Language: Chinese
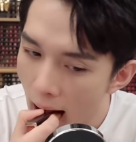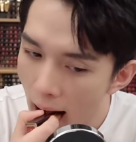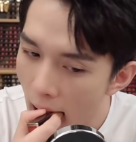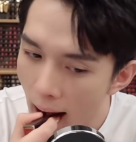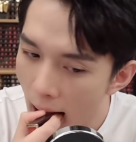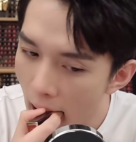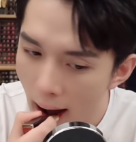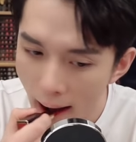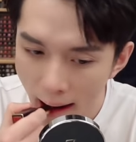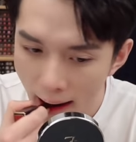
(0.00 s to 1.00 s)
卸妆巾
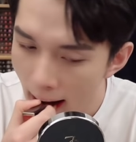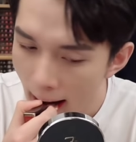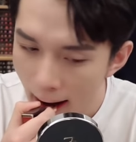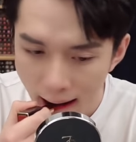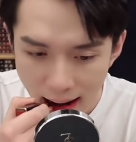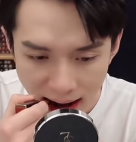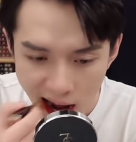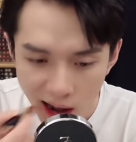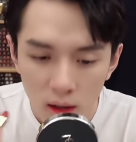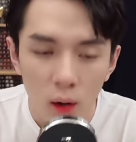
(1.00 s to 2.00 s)
马上来的，
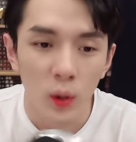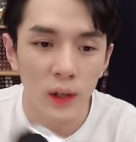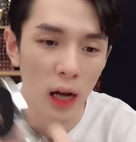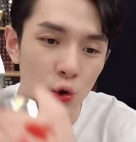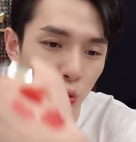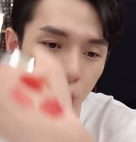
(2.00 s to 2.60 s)
等一下。我等下